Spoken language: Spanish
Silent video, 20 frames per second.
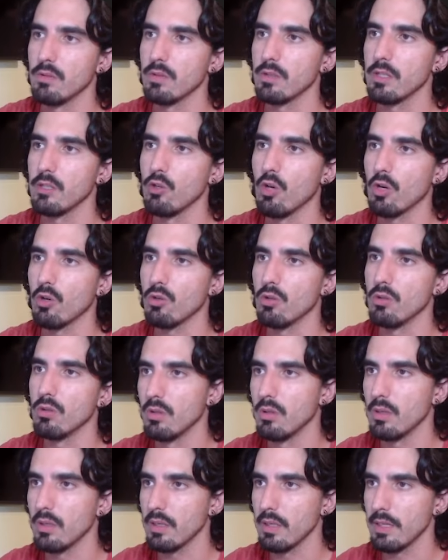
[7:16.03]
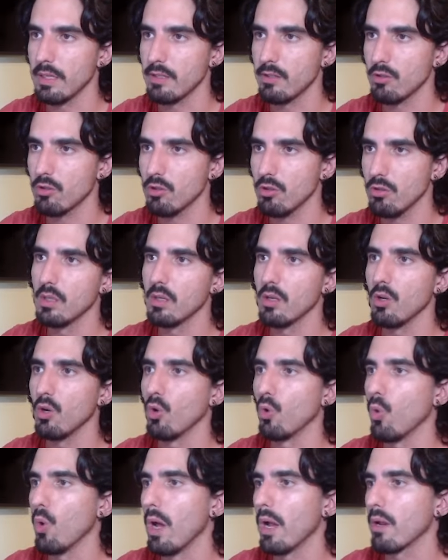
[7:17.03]
Si yo hago esto, lo
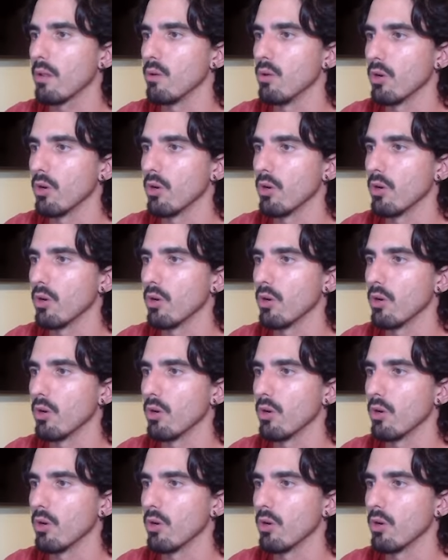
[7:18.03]
guardo y lo